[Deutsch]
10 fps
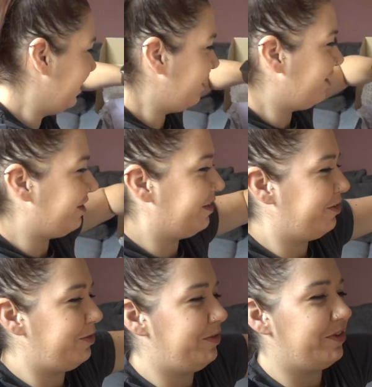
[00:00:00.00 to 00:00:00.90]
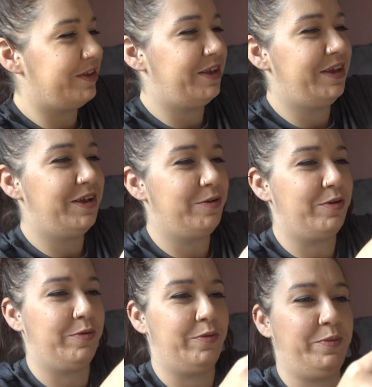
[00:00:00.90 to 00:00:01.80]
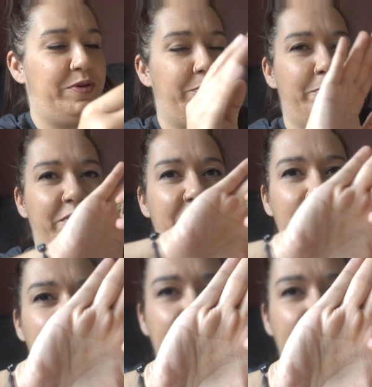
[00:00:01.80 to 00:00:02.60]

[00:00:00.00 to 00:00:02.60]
Ach, das ist süß. Ob ihr, ob ihr das so